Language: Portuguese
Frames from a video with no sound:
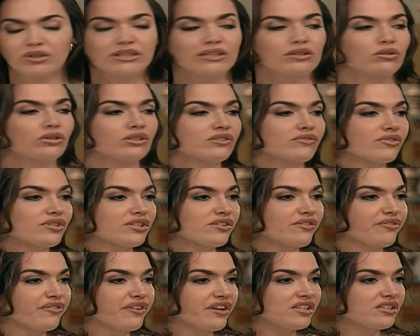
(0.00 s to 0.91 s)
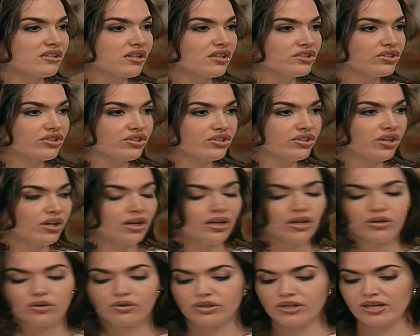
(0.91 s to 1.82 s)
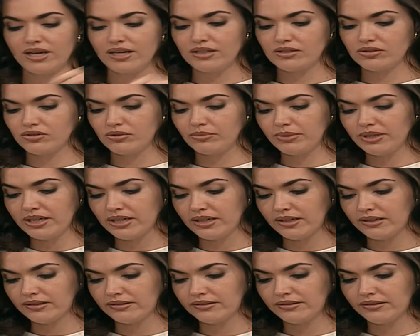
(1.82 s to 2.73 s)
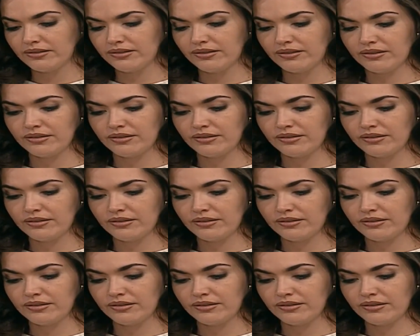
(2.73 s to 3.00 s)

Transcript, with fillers: quanta coisa você fez antes de recorrer a isso? Ah, isso?